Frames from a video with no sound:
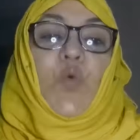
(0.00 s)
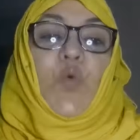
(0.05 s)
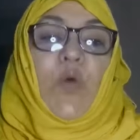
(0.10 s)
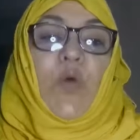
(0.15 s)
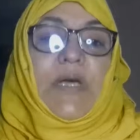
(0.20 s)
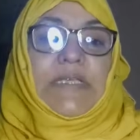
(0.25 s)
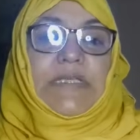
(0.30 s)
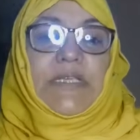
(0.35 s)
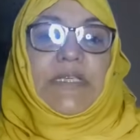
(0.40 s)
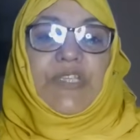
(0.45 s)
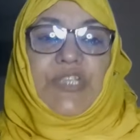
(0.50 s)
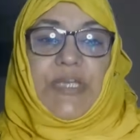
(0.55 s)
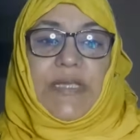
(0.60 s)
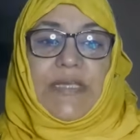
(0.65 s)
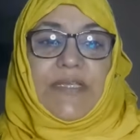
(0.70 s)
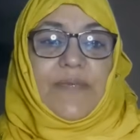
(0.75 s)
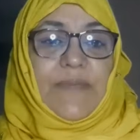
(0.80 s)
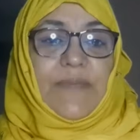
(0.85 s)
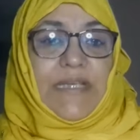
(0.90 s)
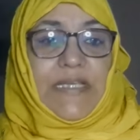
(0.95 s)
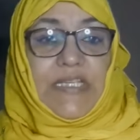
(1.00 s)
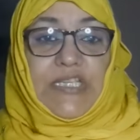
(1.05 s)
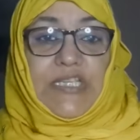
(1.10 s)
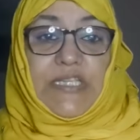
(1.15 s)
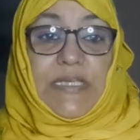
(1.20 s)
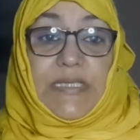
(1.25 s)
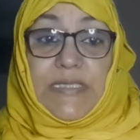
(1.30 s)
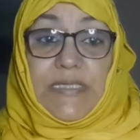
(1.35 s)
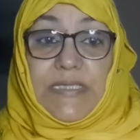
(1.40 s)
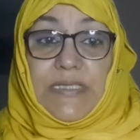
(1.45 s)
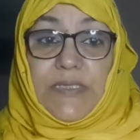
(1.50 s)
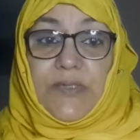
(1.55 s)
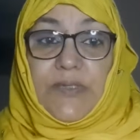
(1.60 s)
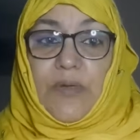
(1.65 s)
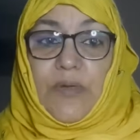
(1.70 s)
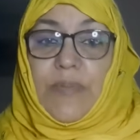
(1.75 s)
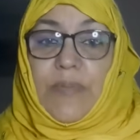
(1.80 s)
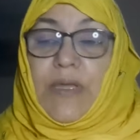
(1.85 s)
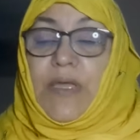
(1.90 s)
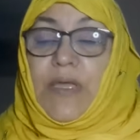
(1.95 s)
واصلا شحال هذا ما كنتش
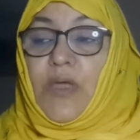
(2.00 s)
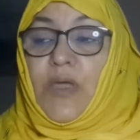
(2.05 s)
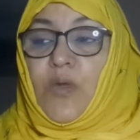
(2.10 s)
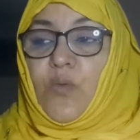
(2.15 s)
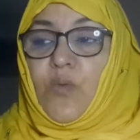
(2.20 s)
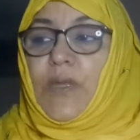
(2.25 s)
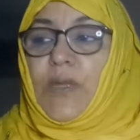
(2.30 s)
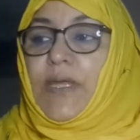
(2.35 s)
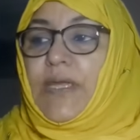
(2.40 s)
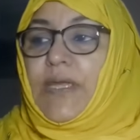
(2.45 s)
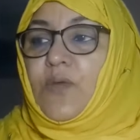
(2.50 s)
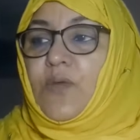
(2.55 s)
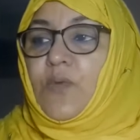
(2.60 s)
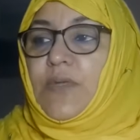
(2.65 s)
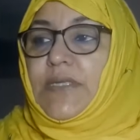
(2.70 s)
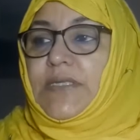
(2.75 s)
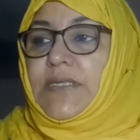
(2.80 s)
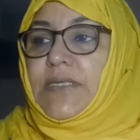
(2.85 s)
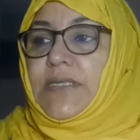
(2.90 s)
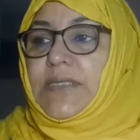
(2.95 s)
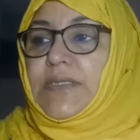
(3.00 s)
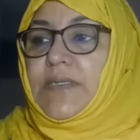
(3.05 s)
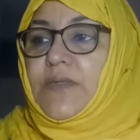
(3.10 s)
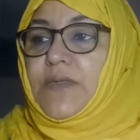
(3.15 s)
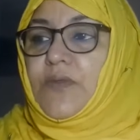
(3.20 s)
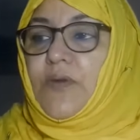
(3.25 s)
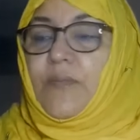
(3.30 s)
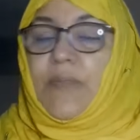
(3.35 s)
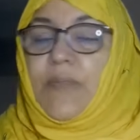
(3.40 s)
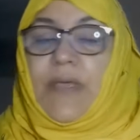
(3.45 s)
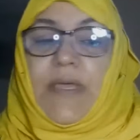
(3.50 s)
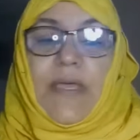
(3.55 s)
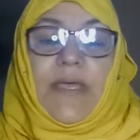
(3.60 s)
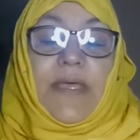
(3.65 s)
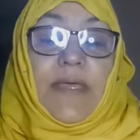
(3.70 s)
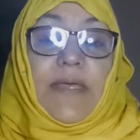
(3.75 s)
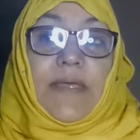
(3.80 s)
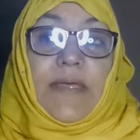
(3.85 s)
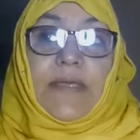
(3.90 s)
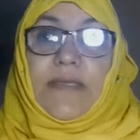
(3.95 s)
كنسدهم ولكن وليت كنسدهم
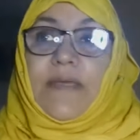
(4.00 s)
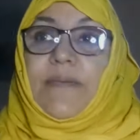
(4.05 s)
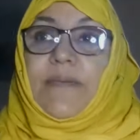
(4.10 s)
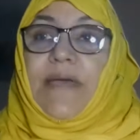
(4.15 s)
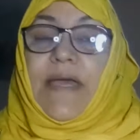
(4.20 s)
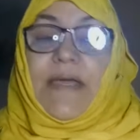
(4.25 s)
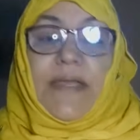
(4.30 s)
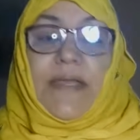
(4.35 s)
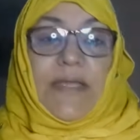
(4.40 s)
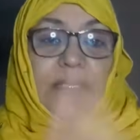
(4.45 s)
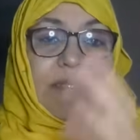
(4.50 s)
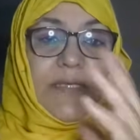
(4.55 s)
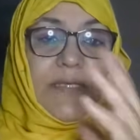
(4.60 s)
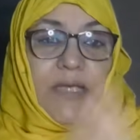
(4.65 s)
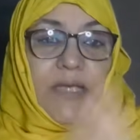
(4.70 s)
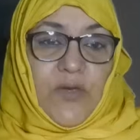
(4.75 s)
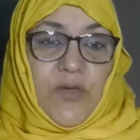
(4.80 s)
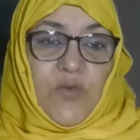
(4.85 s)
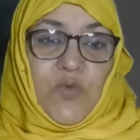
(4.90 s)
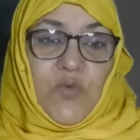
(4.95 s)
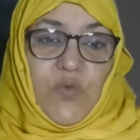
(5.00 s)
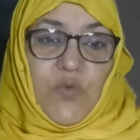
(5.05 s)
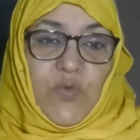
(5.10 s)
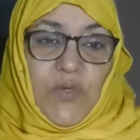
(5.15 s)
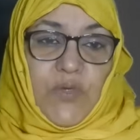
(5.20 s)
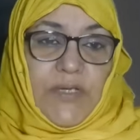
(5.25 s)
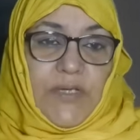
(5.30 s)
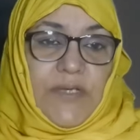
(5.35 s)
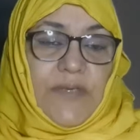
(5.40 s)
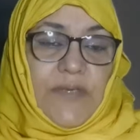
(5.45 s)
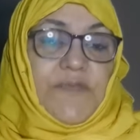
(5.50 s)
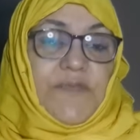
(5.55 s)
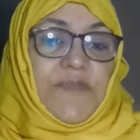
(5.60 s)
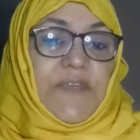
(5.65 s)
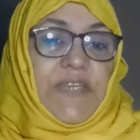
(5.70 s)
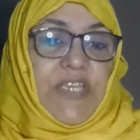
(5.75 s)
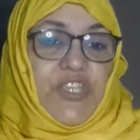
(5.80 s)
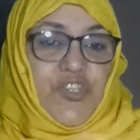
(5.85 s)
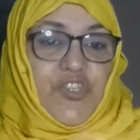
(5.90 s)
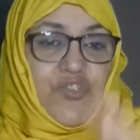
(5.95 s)
دابا انا عندي لاكور
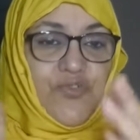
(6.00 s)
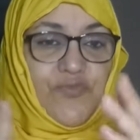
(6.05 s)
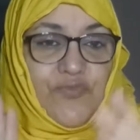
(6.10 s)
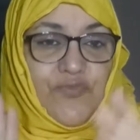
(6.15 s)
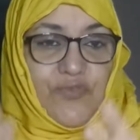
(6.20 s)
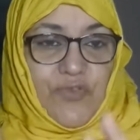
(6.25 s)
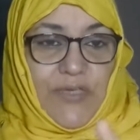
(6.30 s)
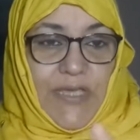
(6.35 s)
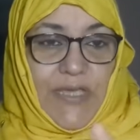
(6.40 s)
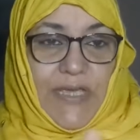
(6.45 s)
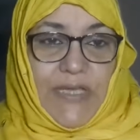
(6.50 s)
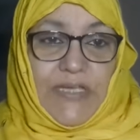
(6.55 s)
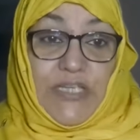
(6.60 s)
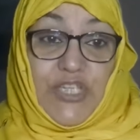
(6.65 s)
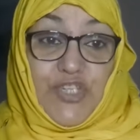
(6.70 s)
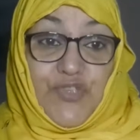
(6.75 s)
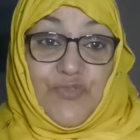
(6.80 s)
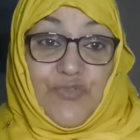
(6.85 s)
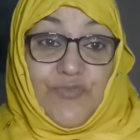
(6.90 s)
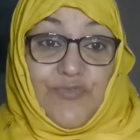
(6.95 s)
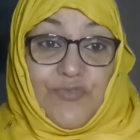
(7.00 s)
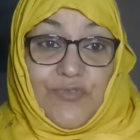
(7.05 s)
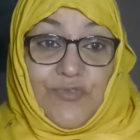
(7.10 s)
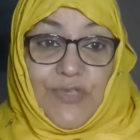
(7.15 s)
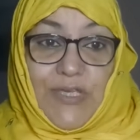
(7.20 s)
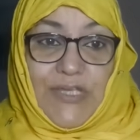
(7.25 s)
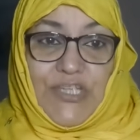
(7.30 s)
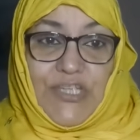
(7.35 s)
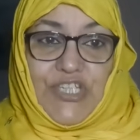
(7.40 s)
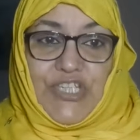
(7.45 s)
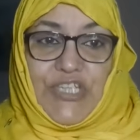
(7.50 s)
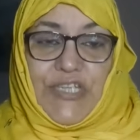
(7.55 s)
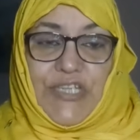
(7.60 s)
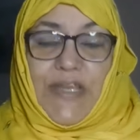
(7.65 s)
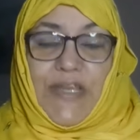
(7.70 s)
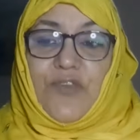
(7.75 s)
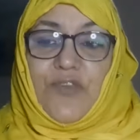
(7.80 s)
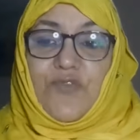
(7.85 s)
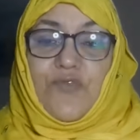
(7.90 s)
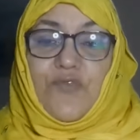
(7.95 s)
فيه الشوفو ديالي الشوفو ديال
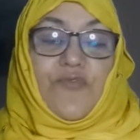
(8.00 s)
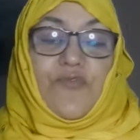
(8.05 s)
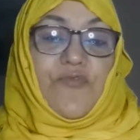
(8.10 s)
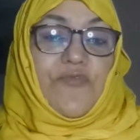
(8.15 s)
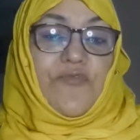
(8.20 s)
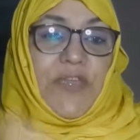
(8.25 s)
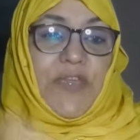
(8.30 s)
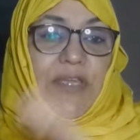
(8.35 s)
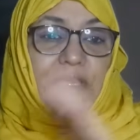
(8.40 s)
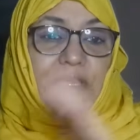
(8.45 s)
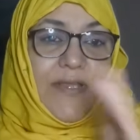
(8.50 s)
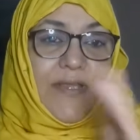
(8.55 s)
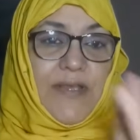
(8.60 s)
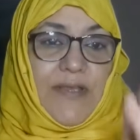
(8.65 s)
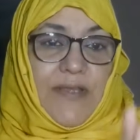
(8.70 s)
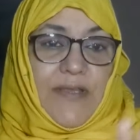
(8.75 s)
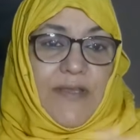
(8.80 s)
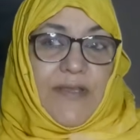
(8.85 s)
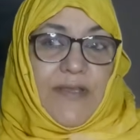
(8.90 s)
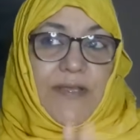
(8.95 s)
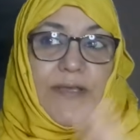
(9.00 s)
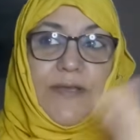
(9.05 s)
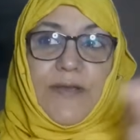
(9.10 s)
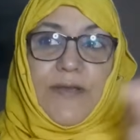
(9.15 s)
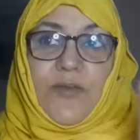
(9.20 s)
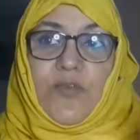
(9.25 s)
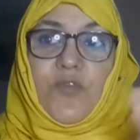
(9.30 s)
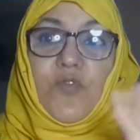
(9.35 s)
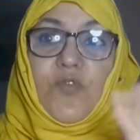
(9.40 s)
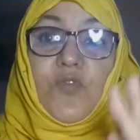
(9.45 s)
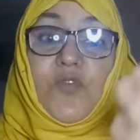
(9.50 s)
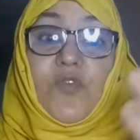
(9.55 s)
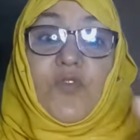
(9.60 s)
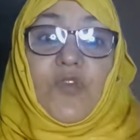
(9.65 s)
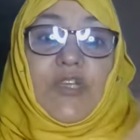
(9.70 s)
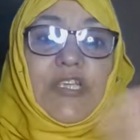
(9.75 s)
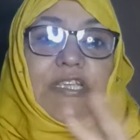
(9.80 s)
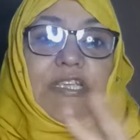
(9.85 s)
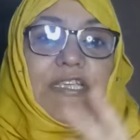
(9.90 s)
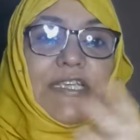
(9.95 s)
الجيران وفيه ال ال
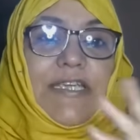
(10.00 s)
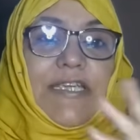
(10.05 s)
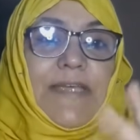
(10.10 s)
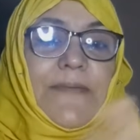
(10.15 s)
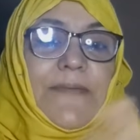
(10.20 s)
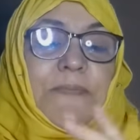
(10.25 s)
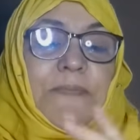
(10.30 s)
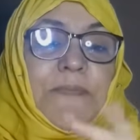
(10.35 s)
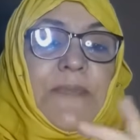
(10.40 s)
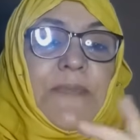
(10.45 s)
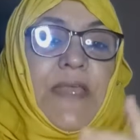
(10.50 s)
كلشي